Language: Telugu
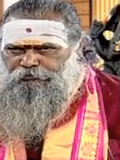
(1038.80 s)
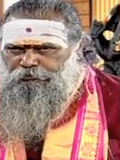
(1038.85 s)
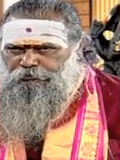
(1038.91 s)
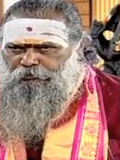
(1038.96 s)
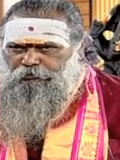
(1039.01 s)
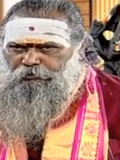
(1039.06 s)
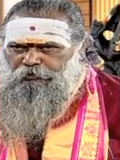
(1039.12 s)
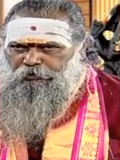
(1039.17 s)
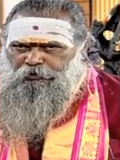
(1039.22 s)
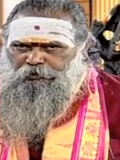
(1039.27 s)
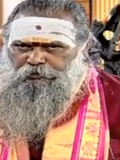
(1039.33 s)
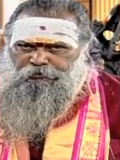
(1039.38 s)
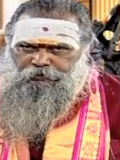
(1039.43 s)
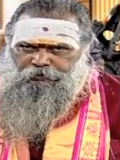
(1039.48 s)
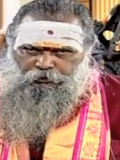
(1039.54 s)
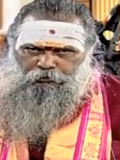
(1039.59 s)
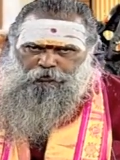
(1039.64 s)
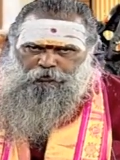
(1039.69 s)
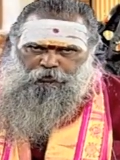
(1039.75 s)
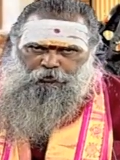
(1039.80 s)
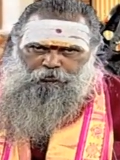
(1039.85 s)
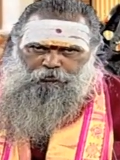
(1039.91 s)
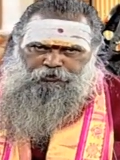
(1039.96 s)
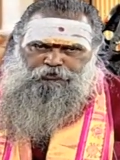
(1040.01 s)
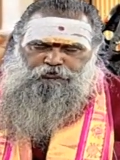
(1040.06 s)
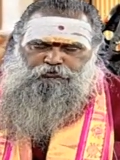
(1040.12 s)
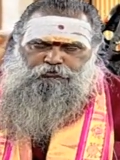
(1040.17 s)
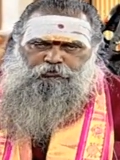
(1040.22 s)
రోజు నెల్లూరులో
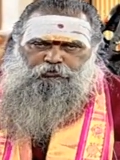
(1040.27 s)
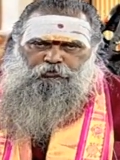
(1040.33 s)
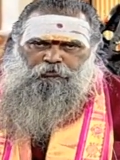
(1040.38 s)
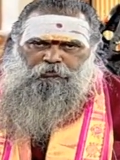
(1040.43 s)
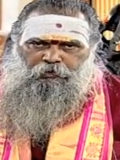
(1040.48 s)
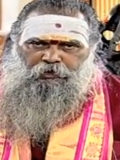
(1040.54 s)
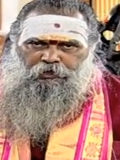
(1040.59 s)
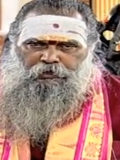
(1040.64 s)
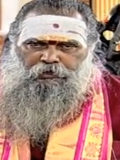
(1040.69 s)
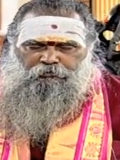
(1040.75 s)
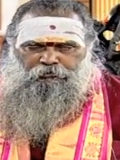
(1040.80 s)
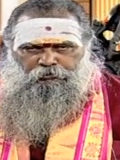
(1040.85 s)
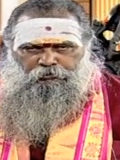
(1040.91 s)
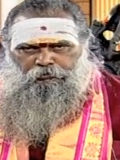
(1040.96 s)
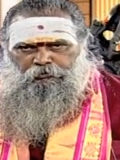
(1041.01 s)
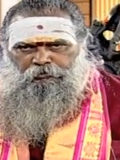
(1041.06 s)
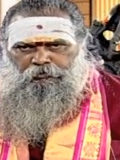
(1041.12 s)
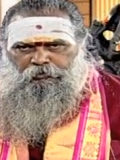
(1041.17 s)
ఉంటే శుక్రవారము